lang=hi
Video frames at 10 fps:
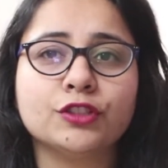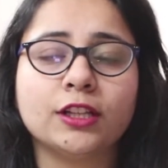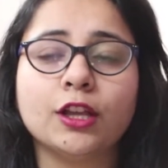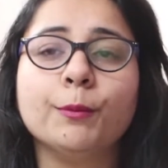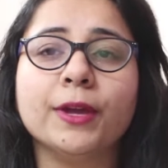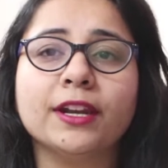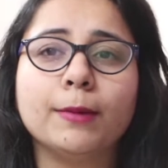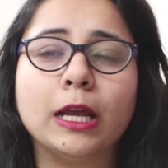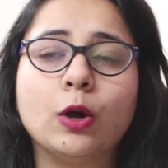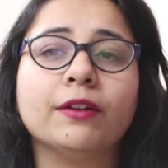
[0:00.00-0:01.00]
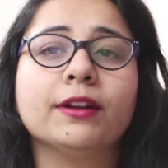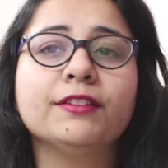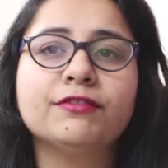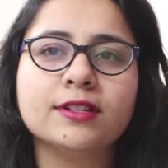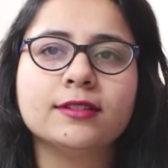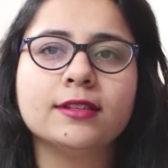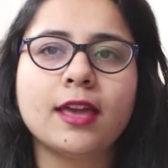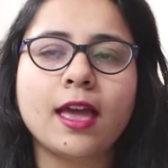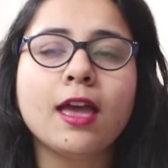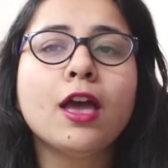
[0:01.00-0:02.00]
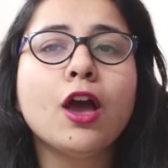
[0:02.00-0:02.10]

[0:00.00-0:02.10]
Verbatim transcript: हो जाता है मेरे बाल ऑलरेडी फ्रिजी है